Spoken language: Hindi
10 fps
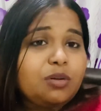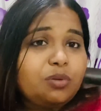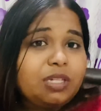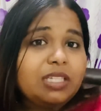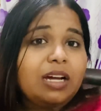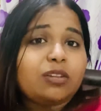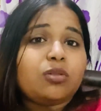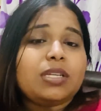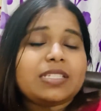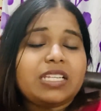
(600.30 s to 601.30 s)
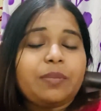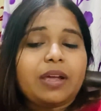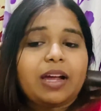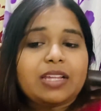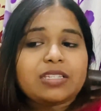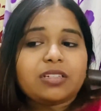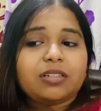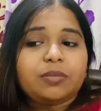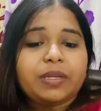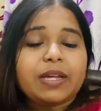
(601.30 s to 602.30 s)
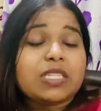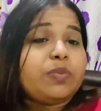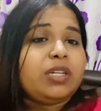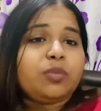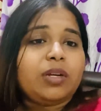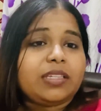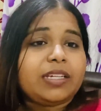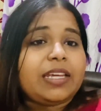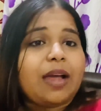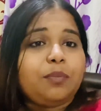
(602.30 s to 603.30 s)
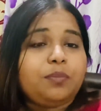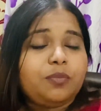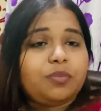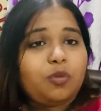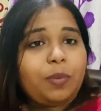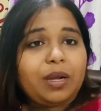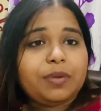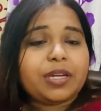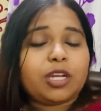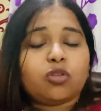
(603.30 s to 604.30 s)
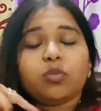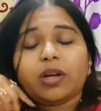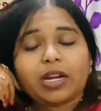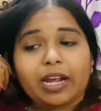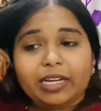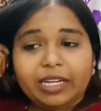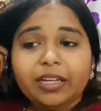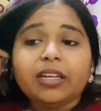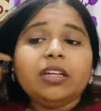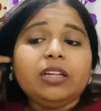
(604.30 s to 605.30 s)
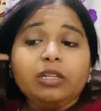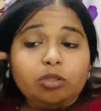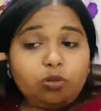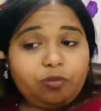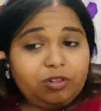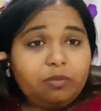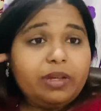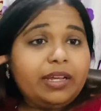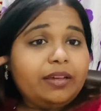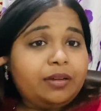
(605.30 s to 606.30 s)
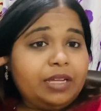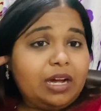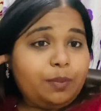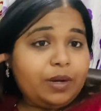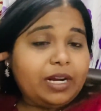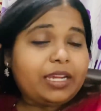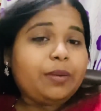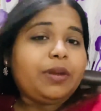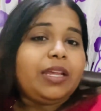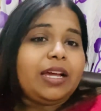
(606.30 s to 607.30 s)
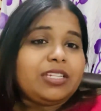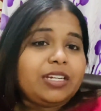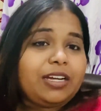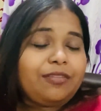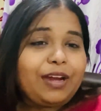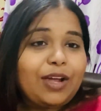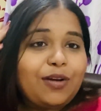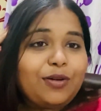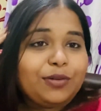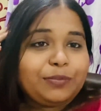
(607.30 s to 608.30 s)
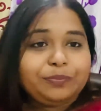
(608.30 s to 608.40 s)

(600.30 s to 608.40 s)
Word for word: ज़रूरी था तो इसलिए मैं आज आ, मेरे हस्बैंड ने बोला था कि आप भोपाल में जाके तू करा ले तो फिर मैं यहाँ पर आके मैंने आज ही करवाया और